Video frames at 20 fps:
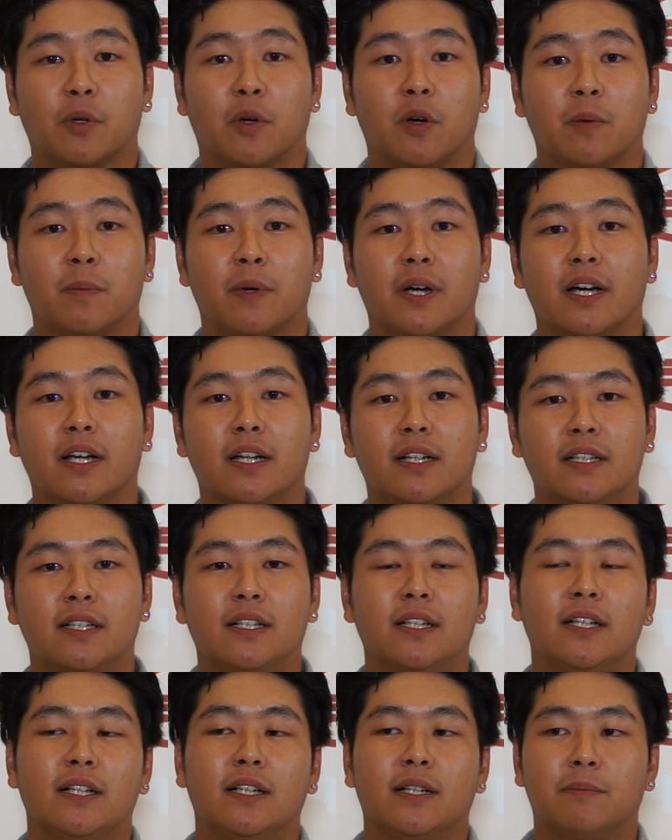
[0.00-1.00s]
berkobar,
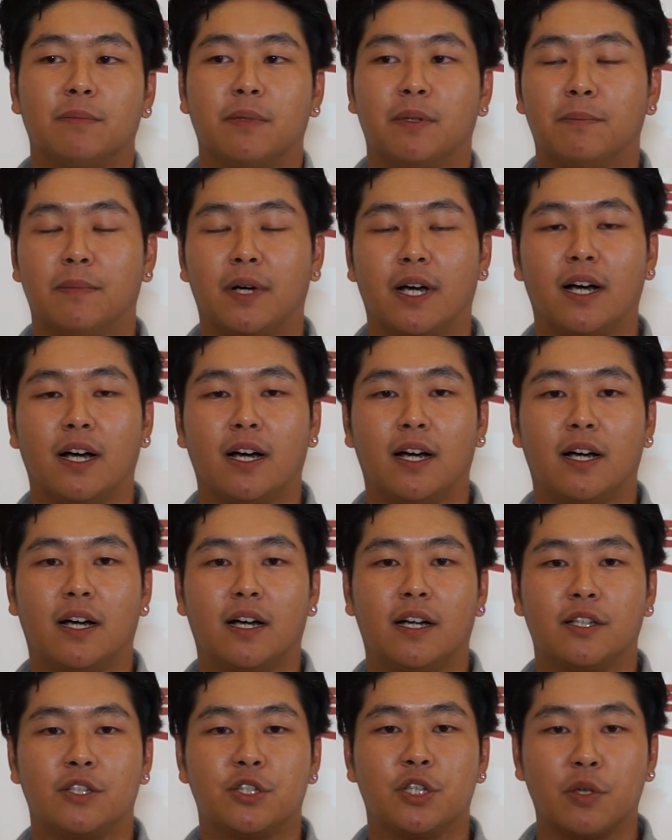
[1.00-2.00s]

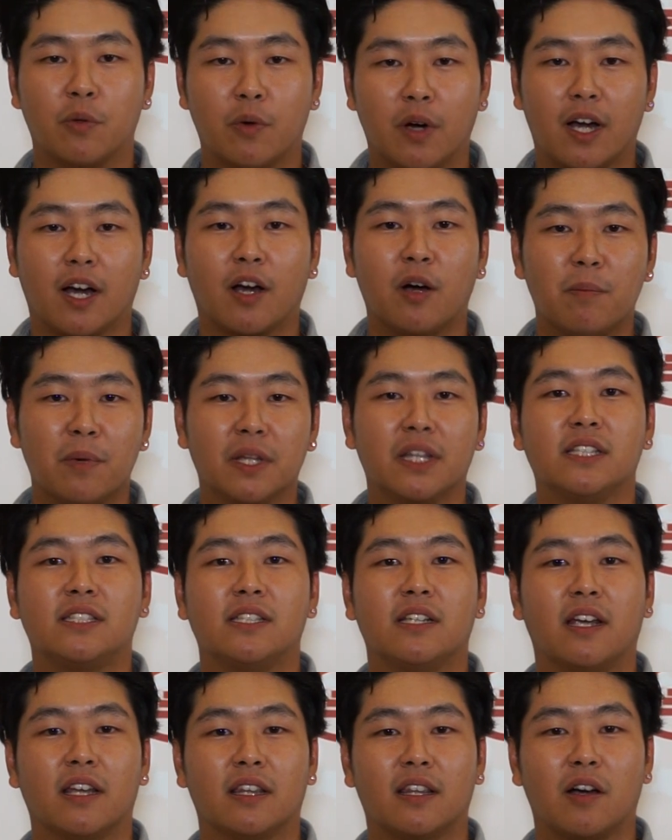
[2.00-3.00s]
uh, jiwa
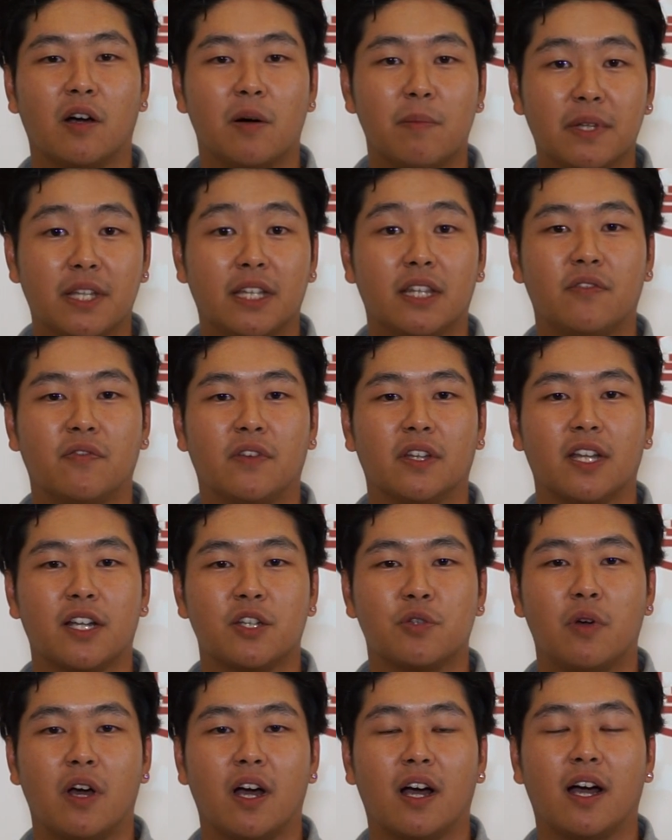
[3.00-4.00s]
kompetisi kita, kompetitif kita
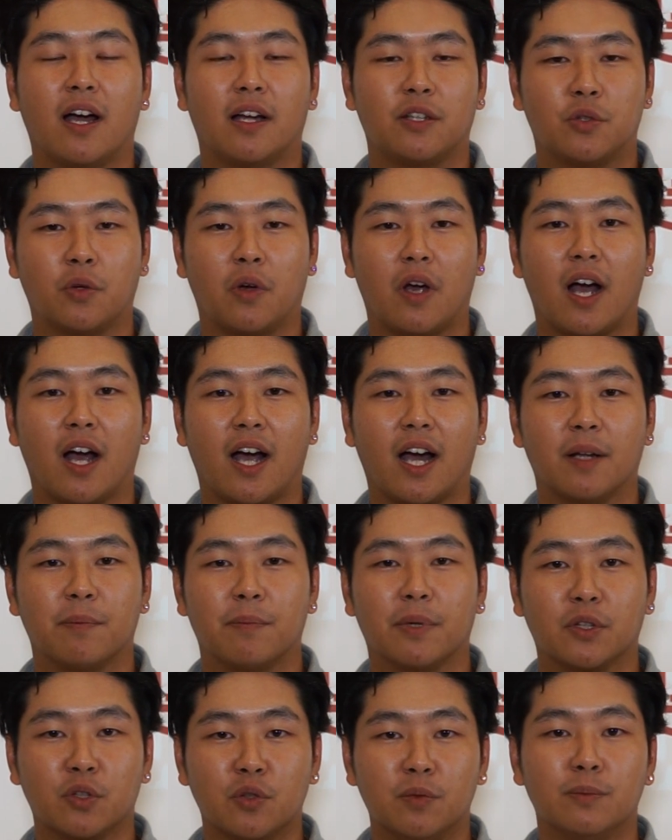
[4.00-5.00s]
juga, juga
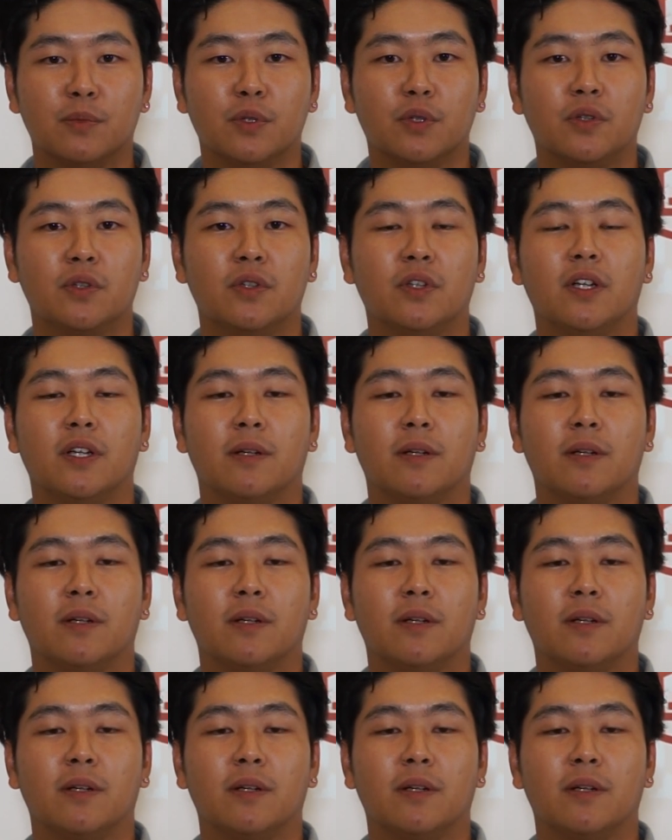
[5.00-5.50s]
akan bertumbuh,